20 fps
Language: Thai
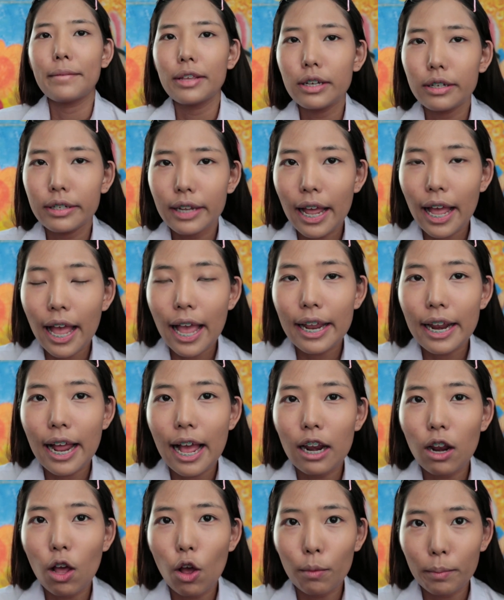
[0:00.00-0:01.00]
คือถ้าใคร
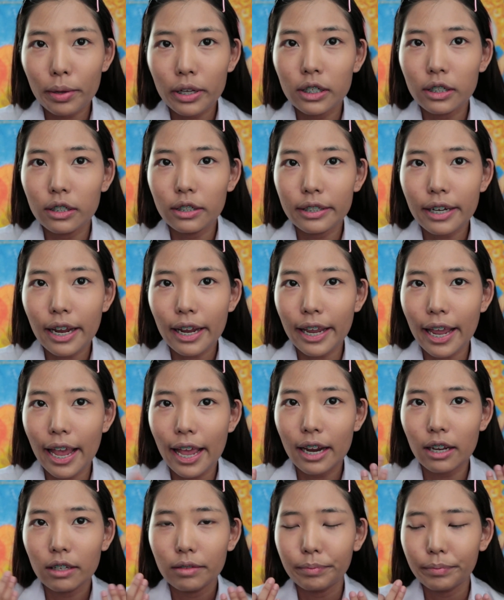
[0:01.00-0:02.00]
ทารองพื้นอย่าง
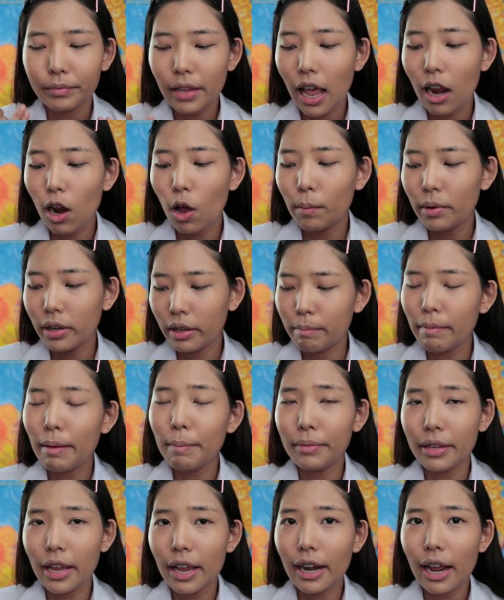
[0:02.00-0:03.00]
เงี้ยทารองพื้นแบ
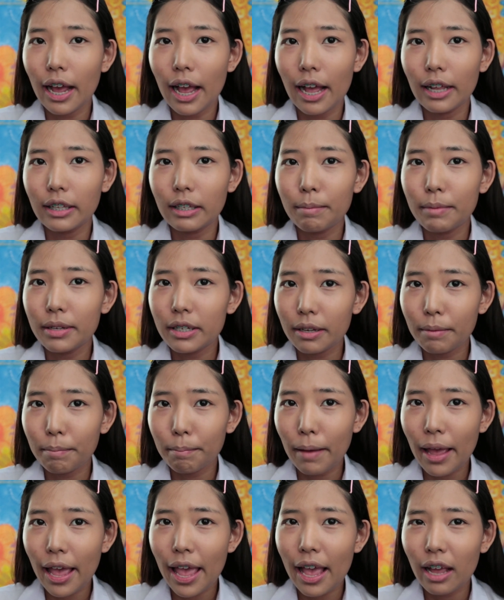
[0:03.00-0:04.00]
บเนี้ยนะคะที่ไม่ใช่
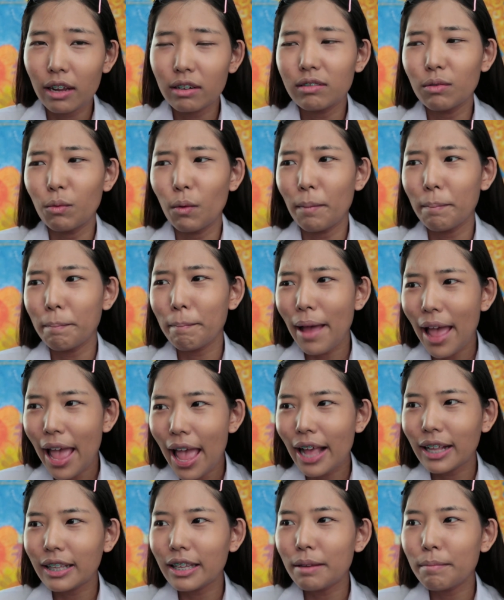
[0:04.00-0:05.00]
แป้งหรือว่าแป้
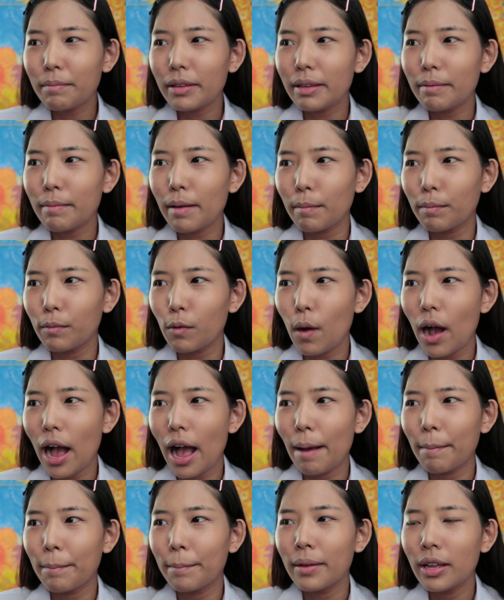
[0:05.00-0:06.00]
งที่มีแบบค
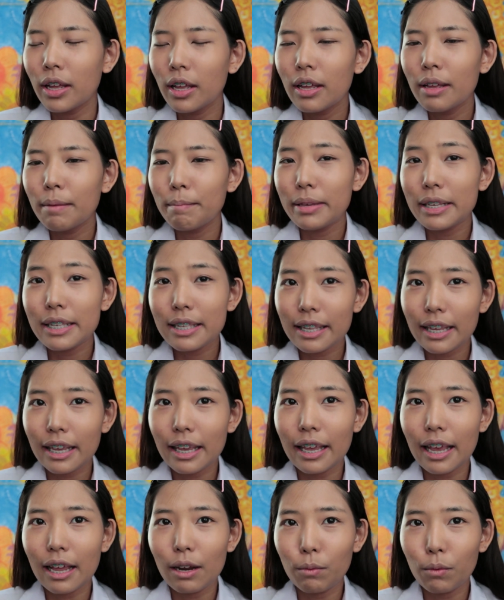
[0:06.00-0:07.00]
วามมีสี
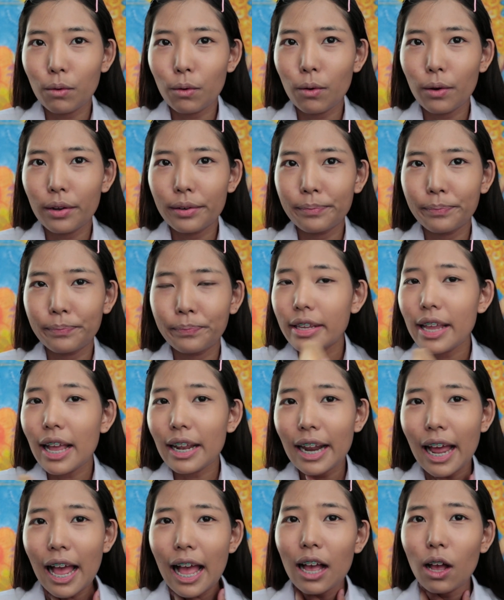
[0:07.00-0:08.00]
อะทุกคนอ
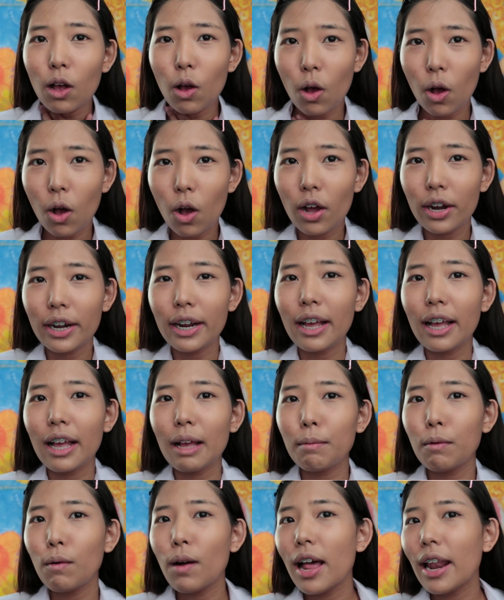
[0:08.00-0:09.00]
ย่าทาคอนะคะ
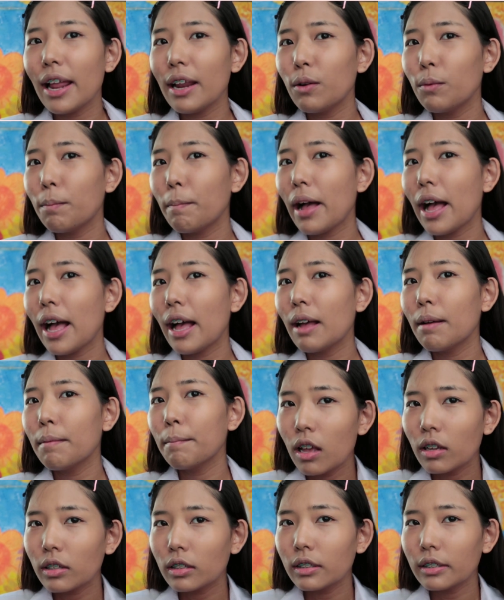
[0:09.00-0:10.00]
เพราะอะไรรู้ปะ
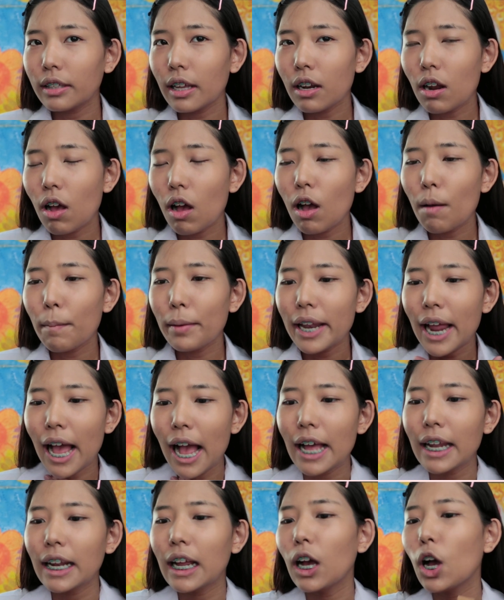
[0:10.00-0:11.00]
คือถ้าน้องเอาไป
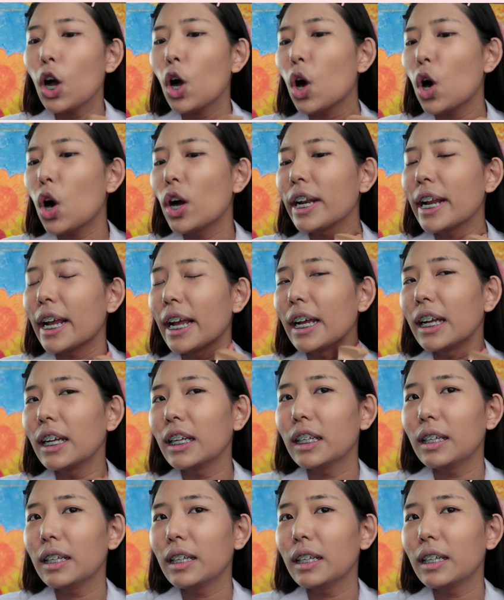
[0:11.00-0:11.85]
ทาทั้งคอเนี่ย